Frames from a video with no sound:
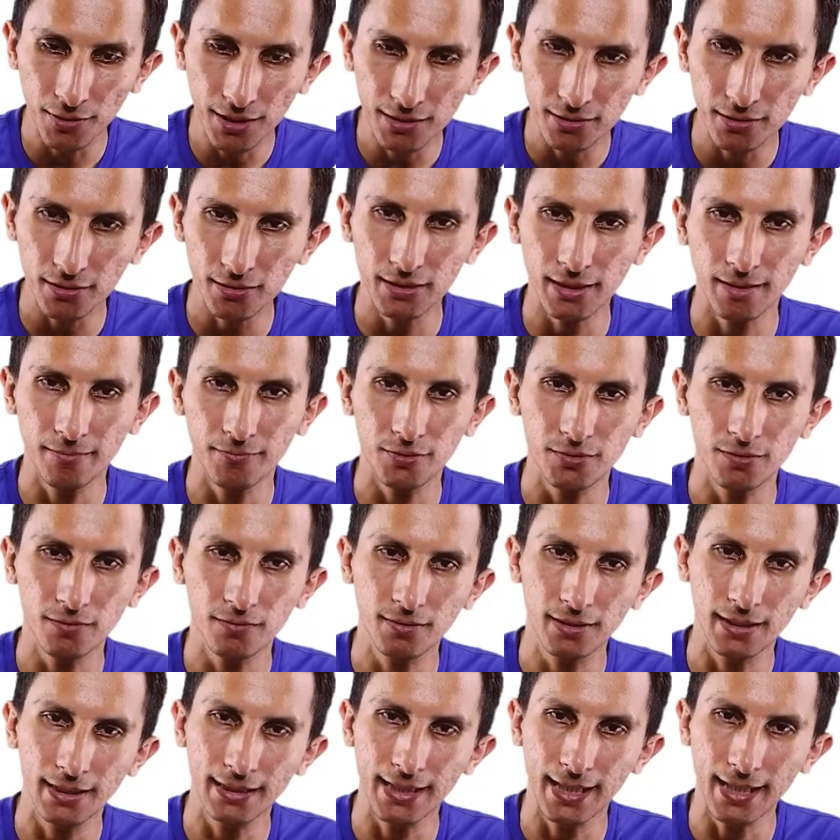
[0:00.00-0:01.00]
Windows. Damos
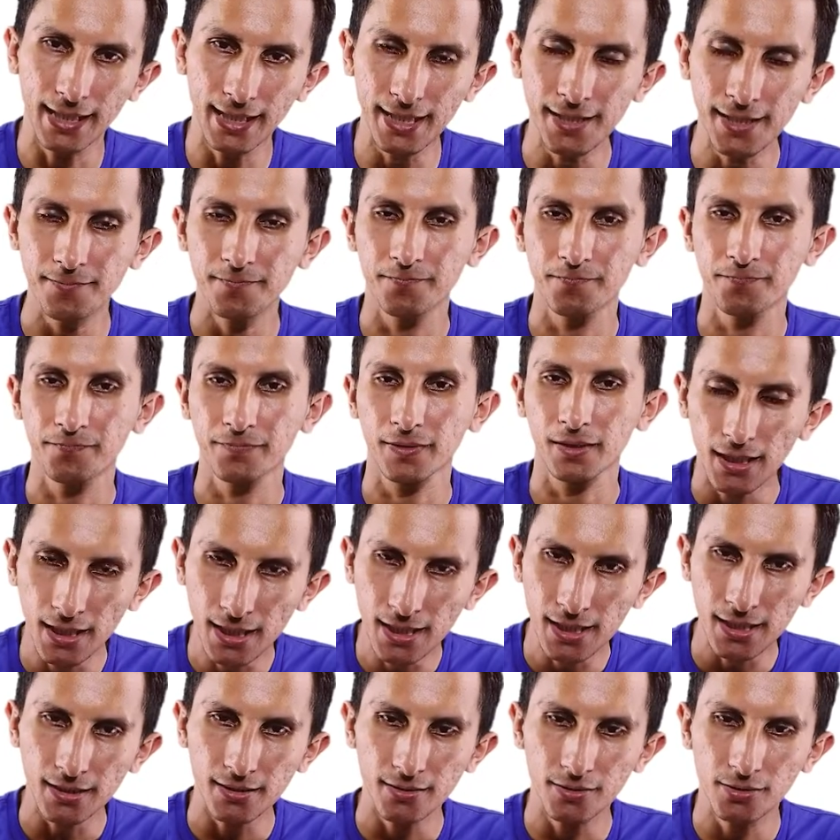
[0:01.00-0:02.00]
un clic ahí
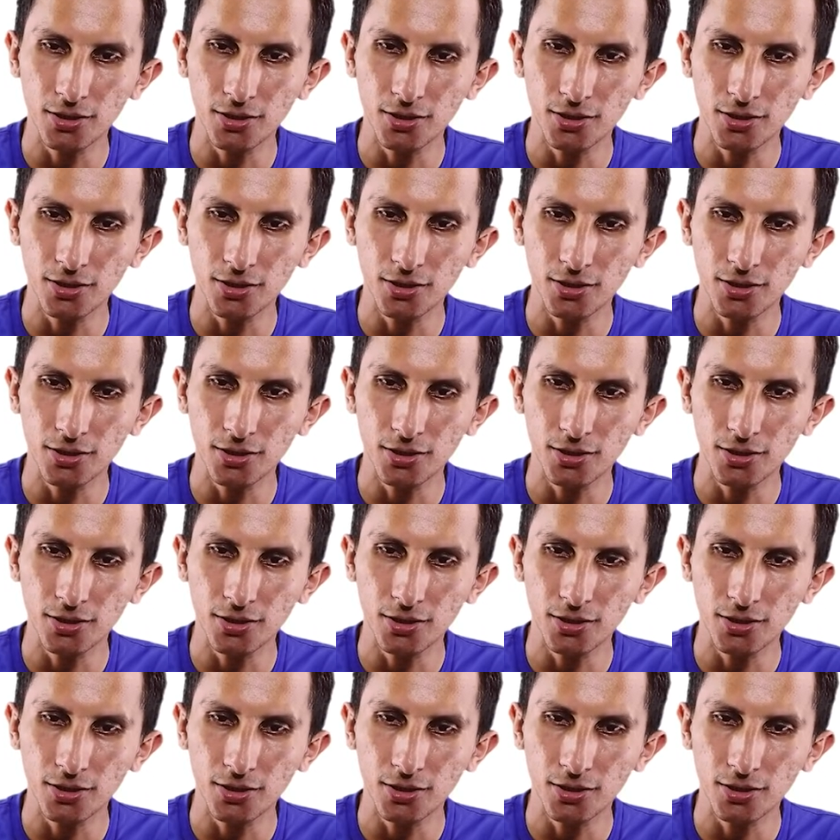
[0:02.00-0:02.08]
y